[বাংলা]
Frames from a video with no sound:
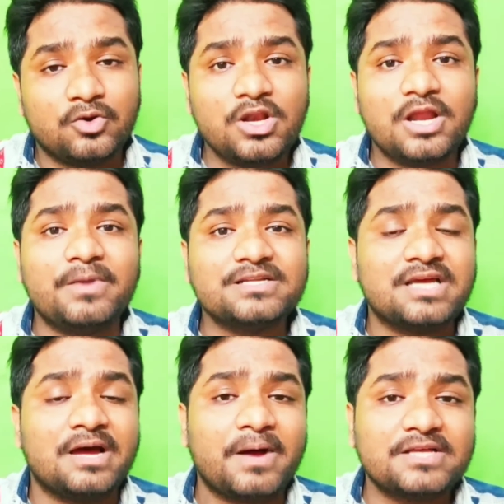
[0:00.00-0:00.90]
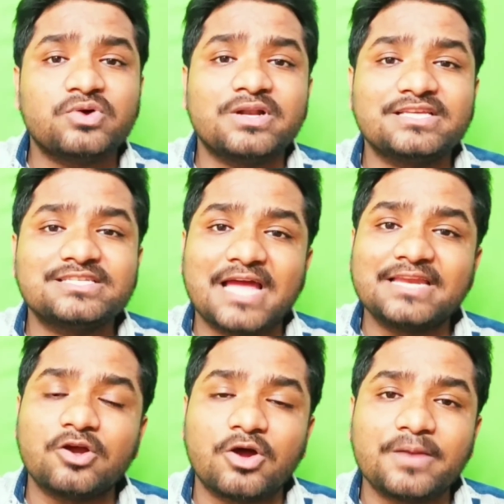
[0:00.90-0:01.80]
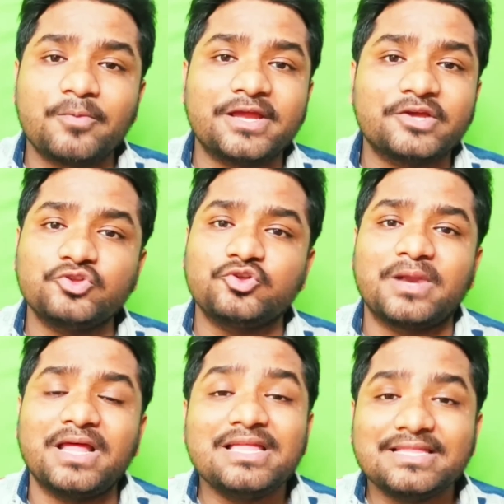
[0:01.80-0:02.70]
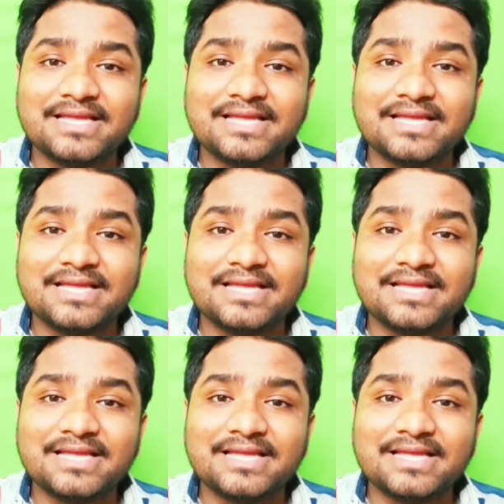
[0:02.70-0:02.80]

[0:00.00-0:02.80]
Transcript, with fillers: রোল নাম্বার পাসওয়ার্ড দিয়ে সাইন ইন করার পরে কিন্তু তোমরা